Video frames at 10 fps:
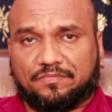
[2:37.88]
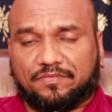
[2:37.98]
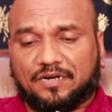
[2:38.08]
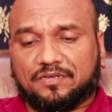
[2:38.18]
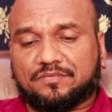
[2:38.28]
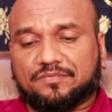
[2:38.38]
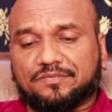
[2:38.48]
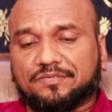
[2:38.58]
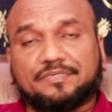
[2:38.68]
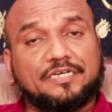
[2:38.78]
వాళ్ళు
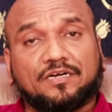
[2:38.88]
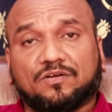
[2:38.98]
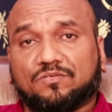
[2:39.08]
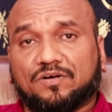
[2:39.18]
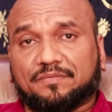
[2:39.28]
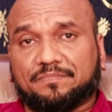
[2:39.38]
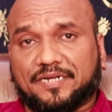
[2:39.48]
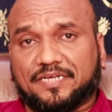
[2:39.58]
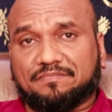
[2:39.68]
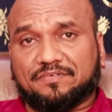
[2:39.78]
ఇంట్లో వాళ్ళ
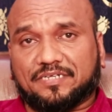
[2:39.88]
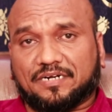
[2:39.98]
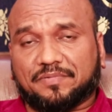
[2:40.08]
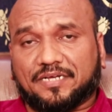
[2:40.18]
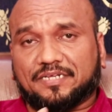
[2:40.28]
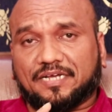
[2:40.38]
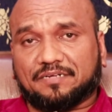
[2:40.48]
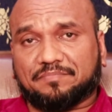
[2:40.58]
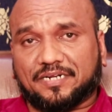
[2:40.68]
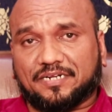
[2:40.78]
పెరిగే విధానం కానీ అక్కడ
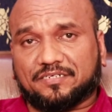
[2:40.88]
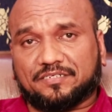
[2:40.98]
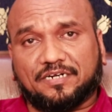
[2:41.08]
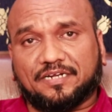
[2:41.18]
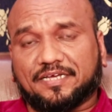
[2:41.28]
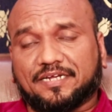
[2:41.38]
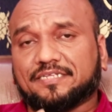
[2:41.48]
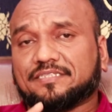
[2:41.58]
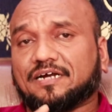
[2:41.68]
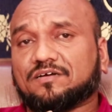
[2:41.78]
పెరిగిన ఇళ్ళే కానీ
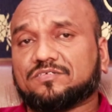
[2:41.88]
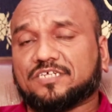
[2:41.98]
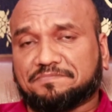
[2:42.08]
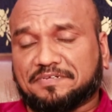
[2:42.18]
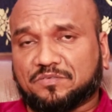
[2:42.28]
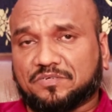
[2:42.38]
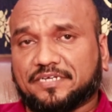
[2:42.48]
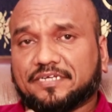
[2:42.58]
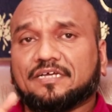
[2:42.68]
దాంట్లో డిస్టర్బెన్స్ ఉంటాయి